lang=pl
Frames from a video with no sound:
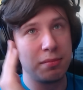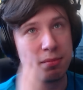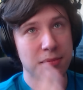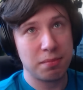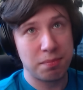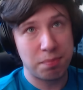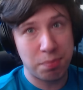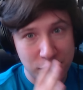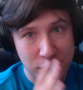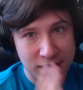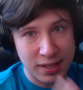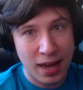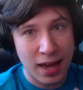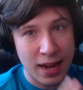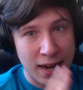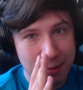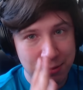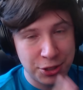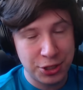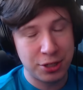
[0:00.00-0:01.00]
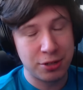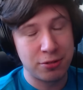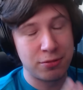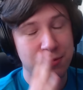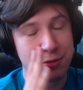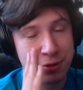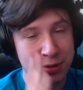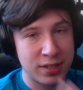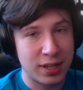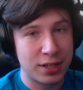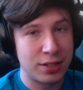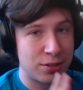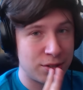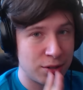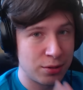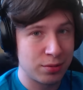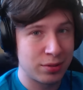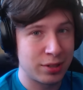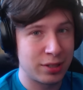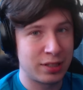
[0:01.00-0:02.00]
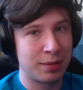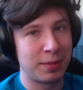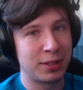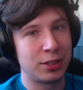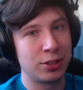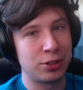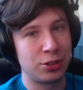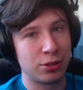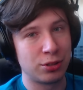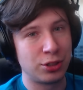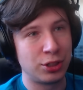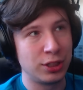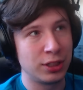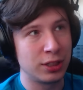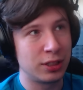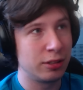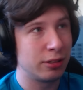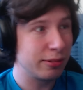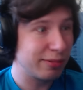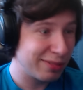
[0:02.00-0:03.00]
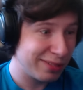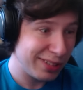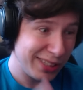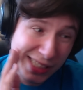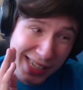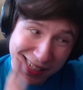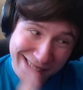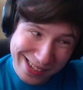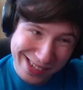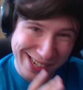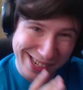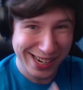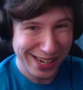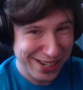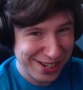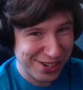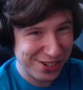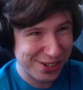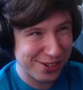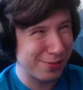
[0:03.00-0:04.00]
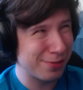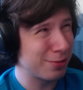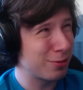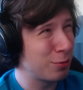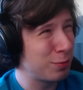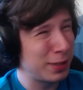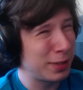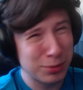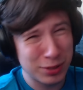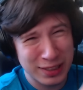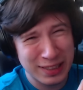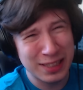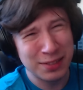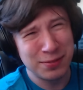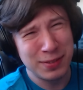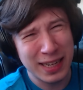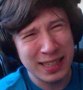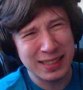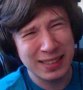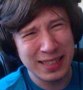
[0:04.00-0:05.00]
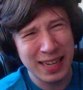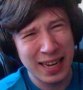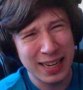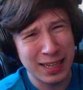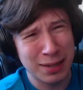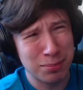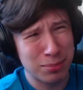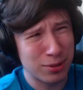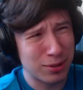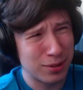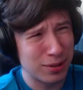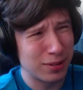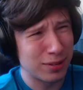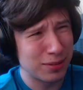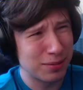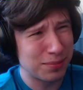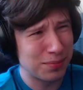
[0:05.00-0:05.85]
Postaram się wrzucać znowu systematycznie odcinki. Jest ciężko, głównie przez te wiercenie, bo...